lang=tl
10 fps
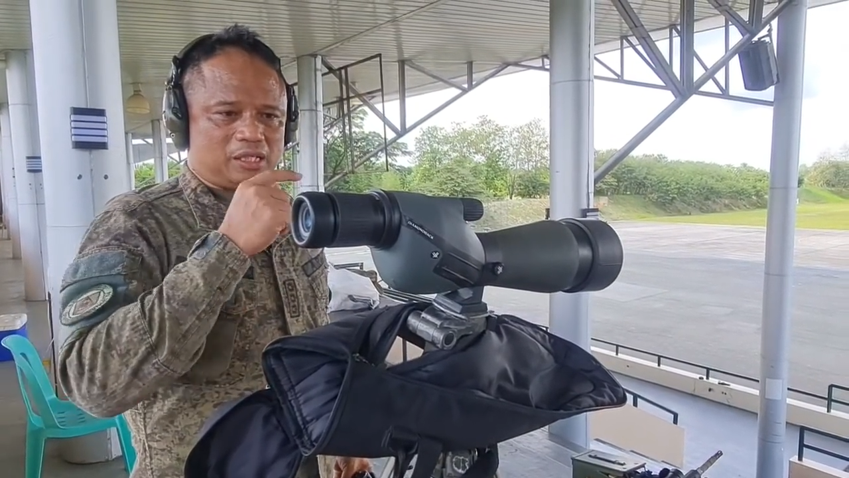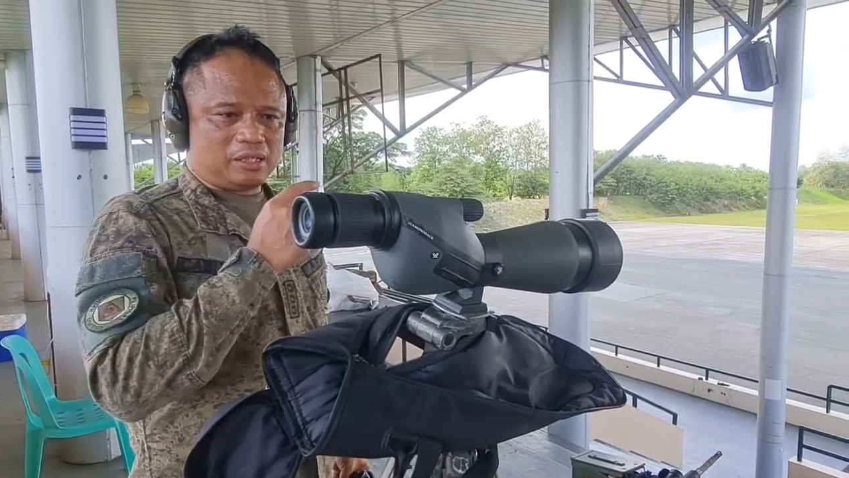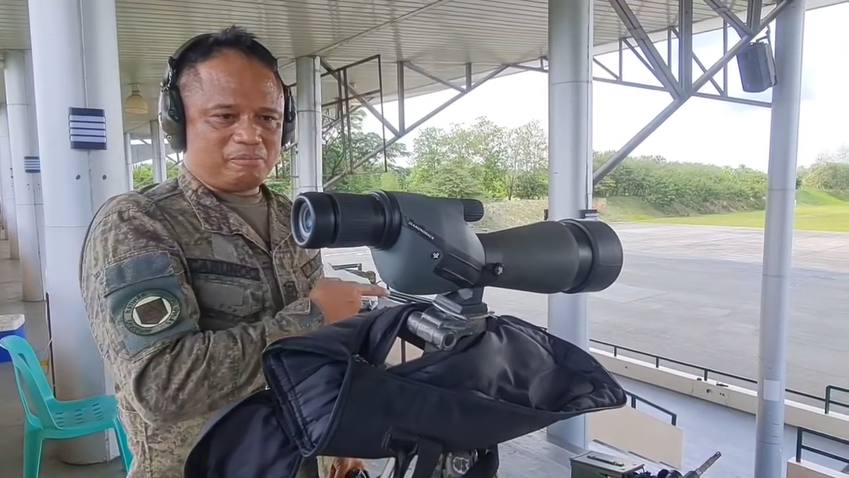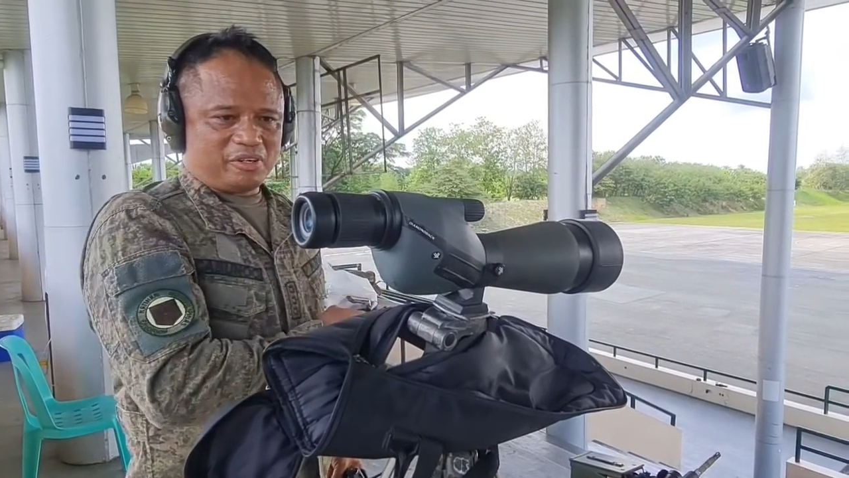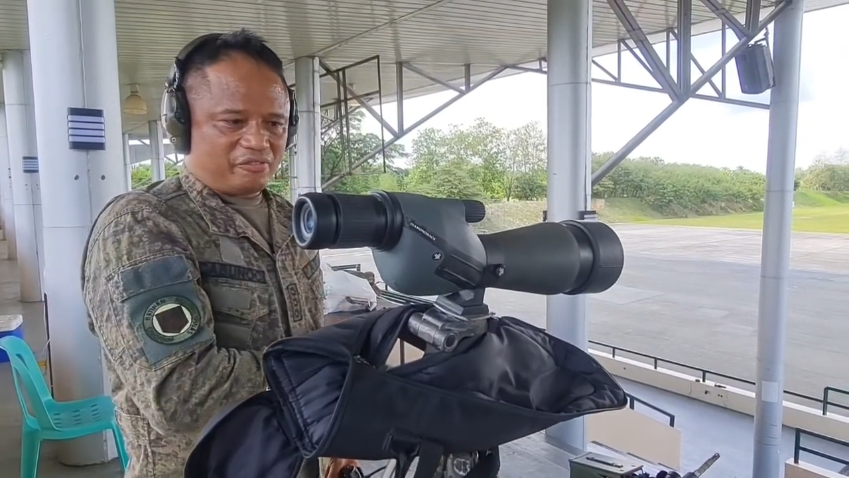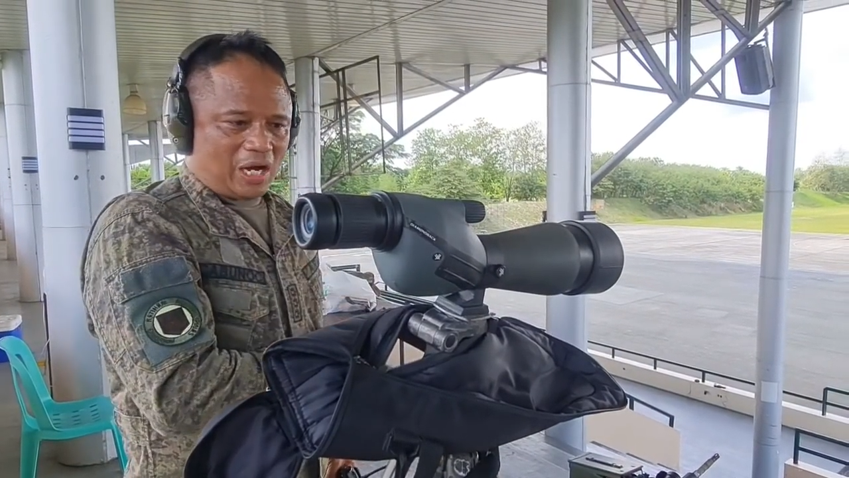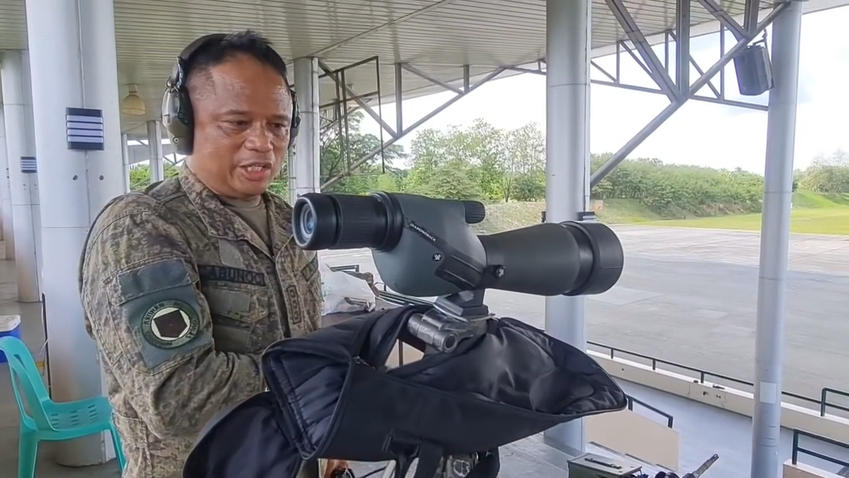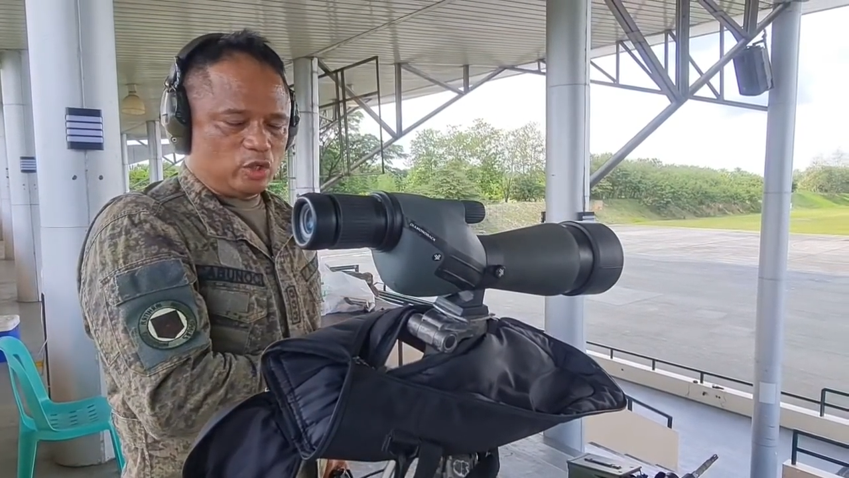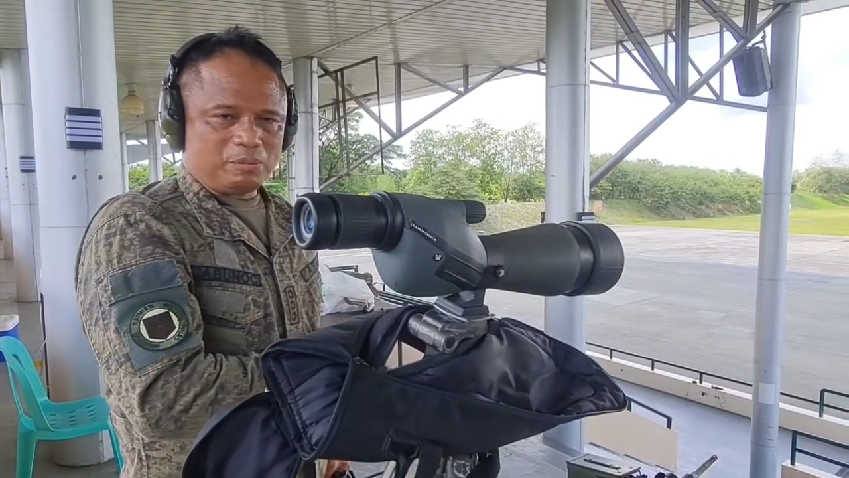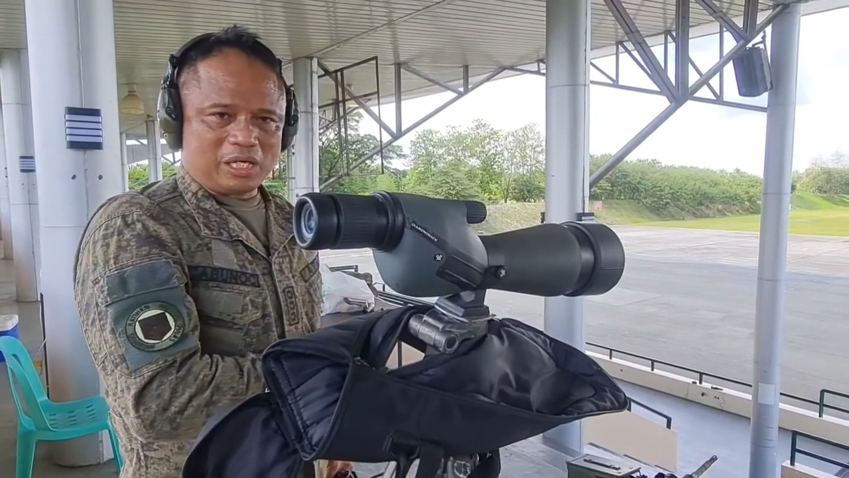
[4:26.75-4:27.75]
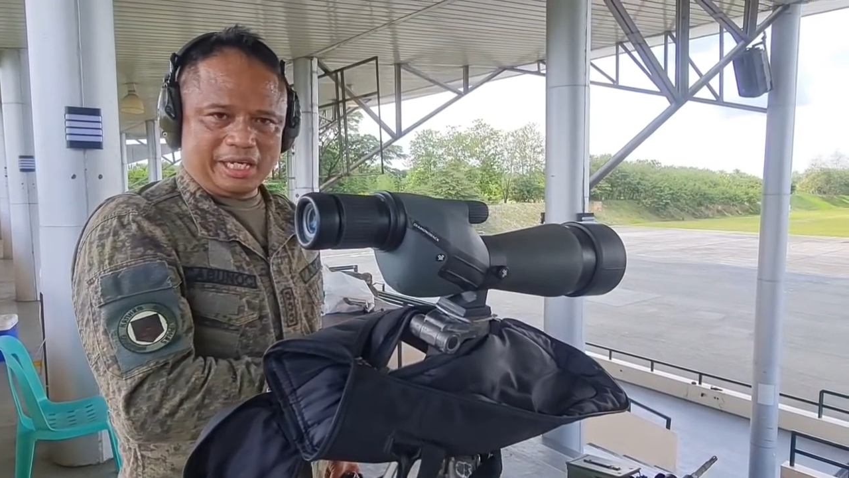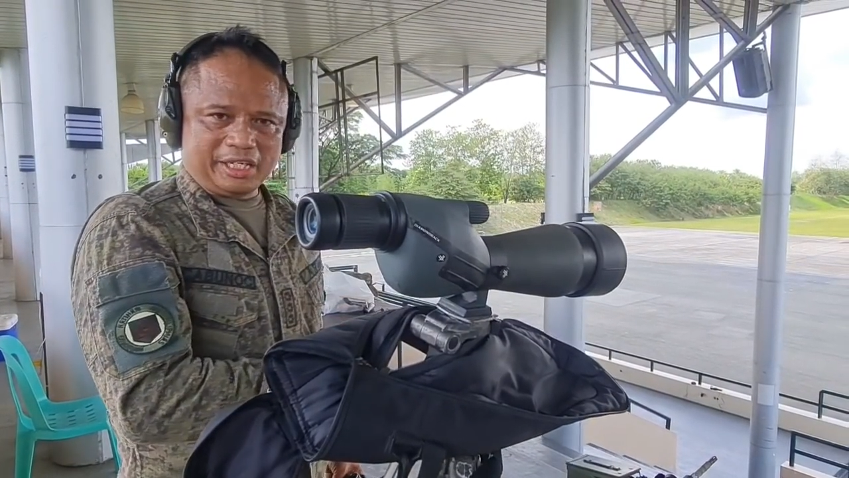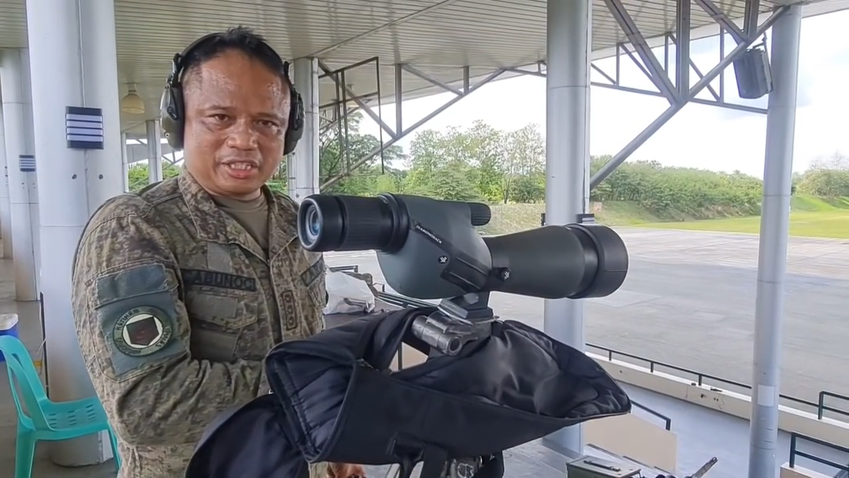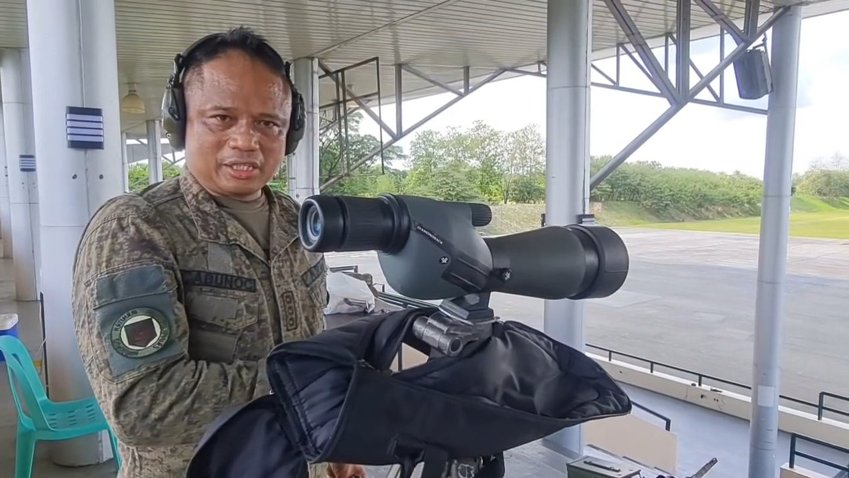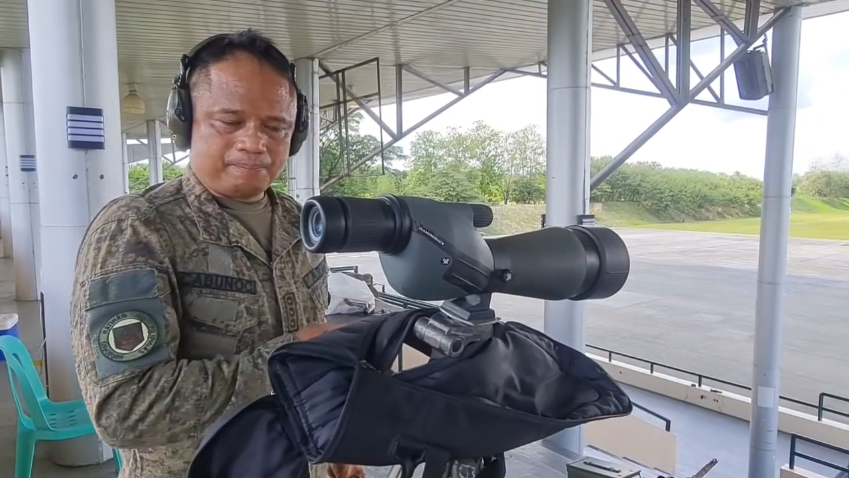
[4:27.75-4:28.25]
the value of
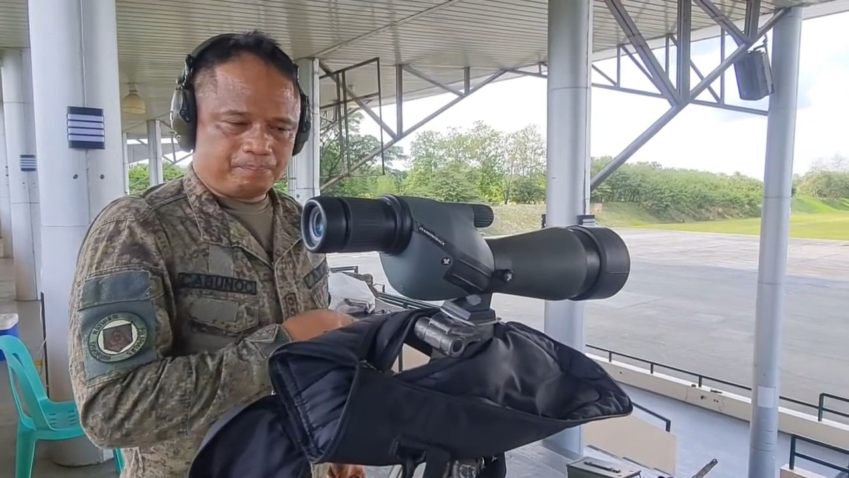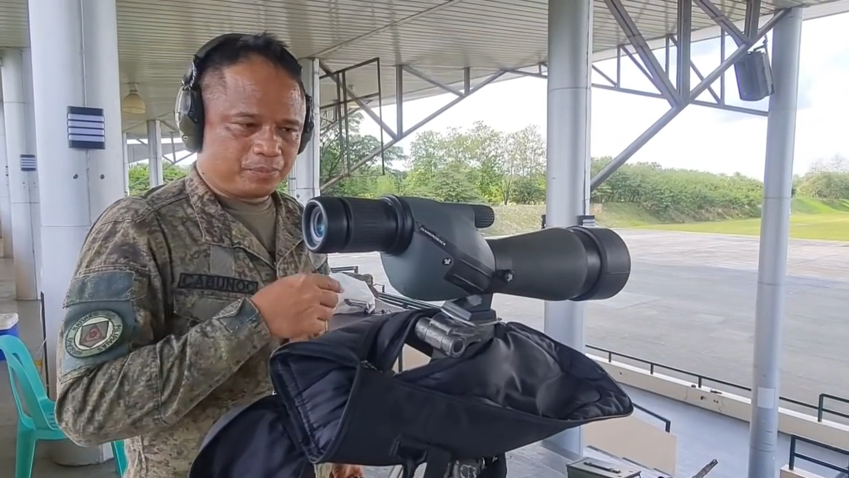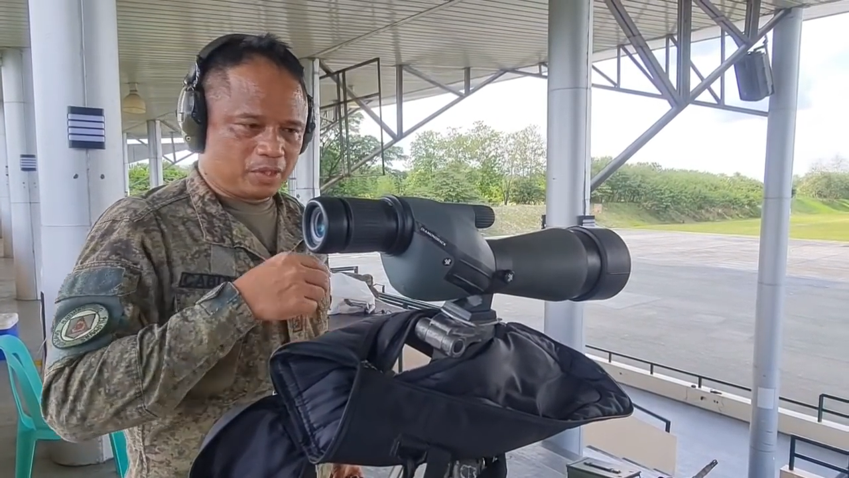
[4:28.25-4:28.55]
clicks,